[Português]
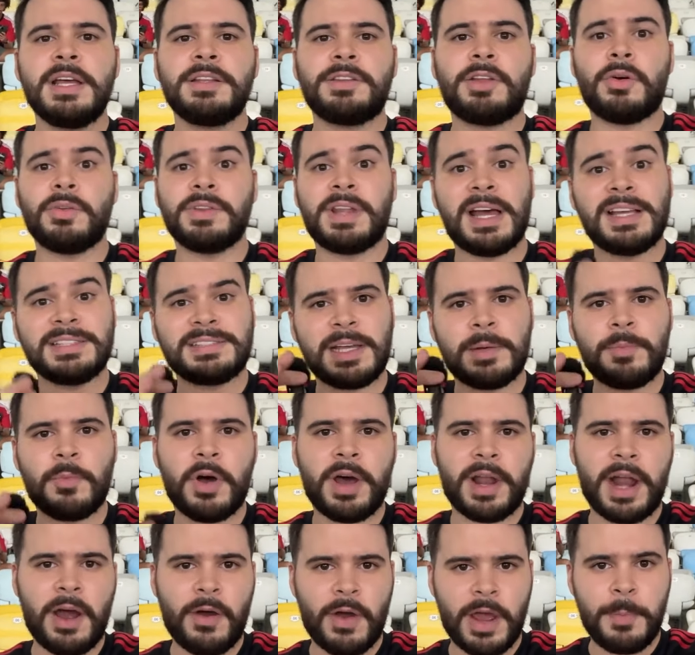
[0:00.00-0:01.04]
Então dá essa
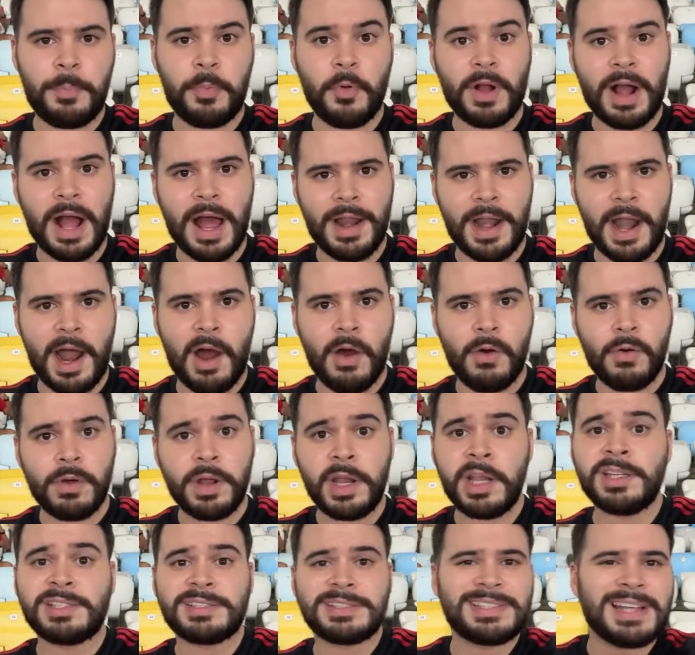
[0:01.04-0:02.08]
moral aí pro canal
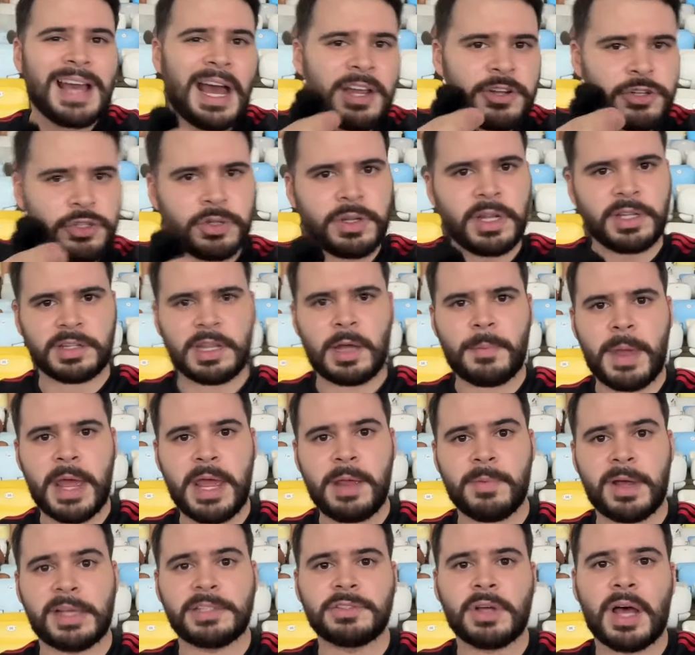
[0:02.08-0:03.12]
e se ajuda
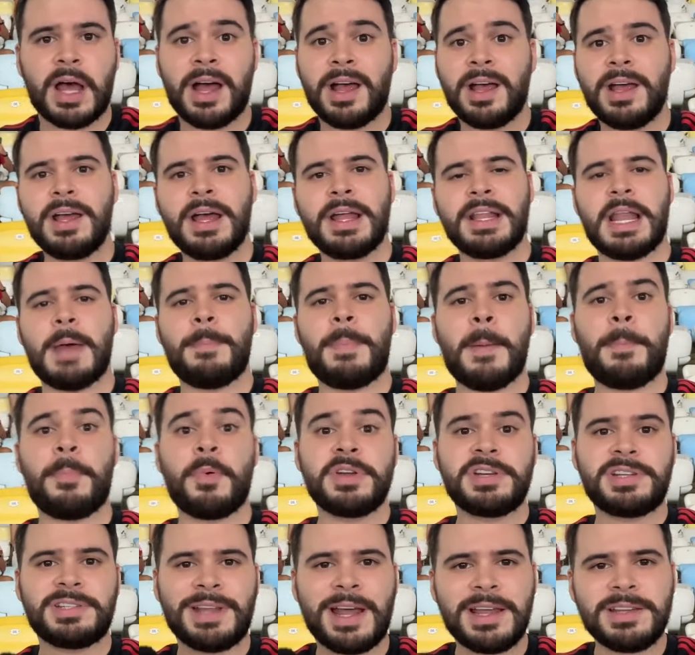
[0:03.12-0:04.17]
também. Mas ó, não é pra
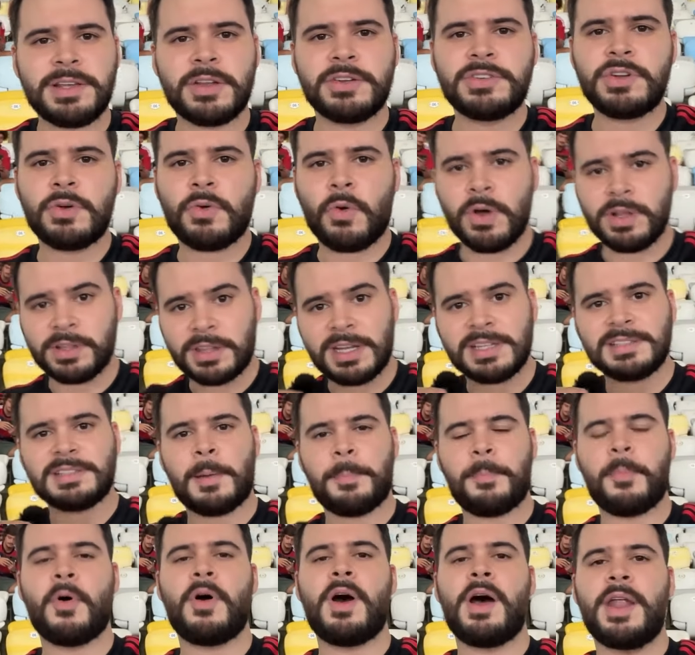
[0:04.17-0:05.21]
postar dinheiro de conta
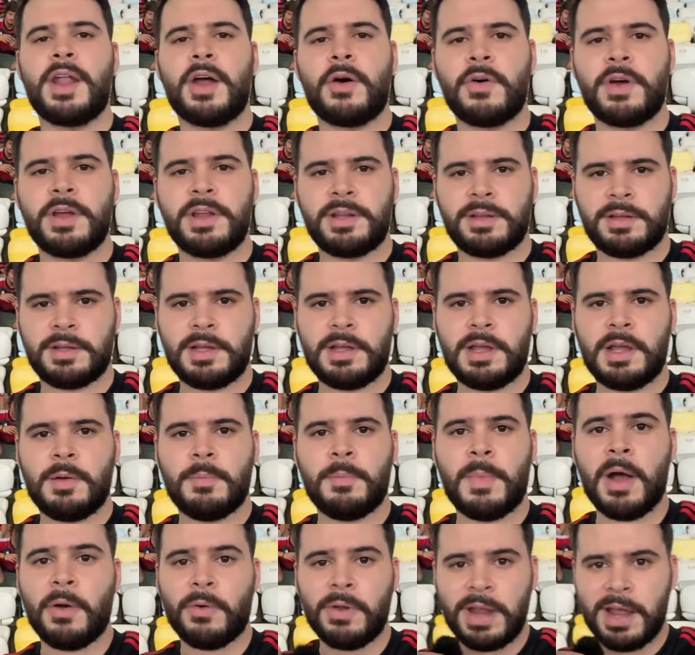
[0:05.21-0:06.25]
nessa porra não, hein?
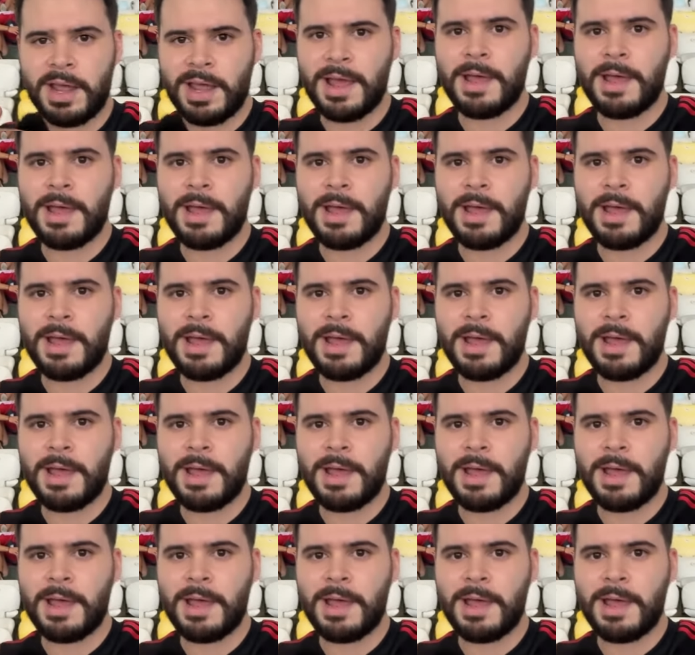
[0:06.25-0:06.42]
O bagulho